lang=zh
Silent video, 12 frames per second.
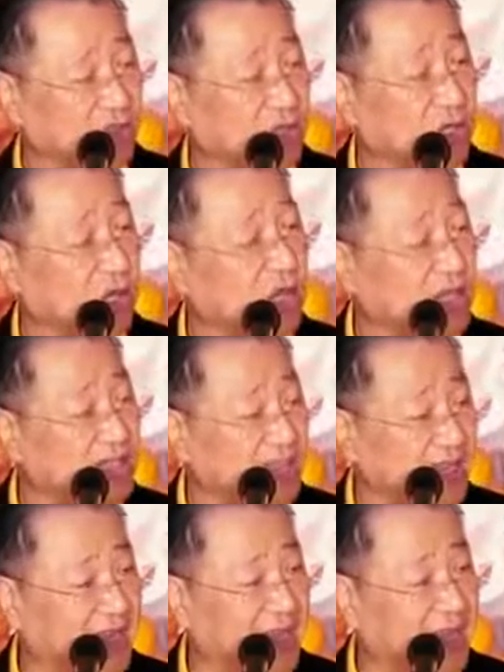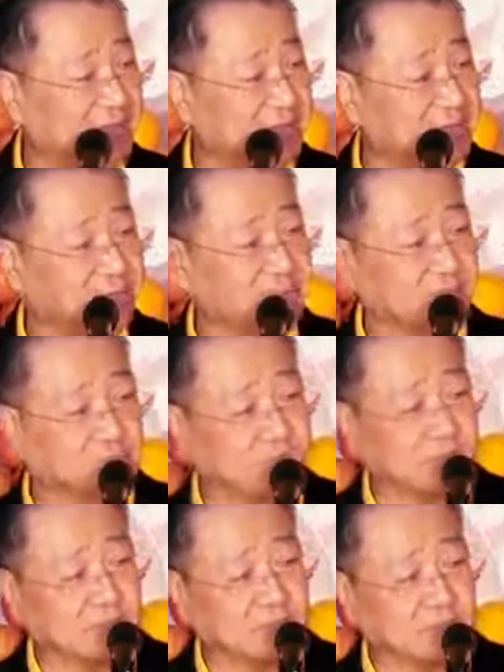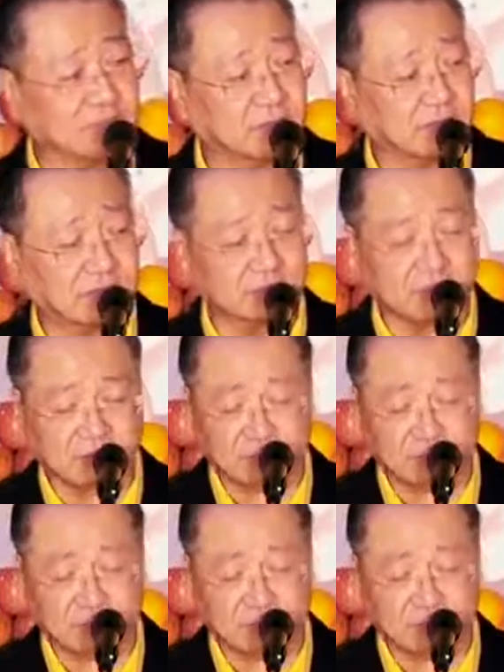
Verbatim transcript: 腿关节。是的。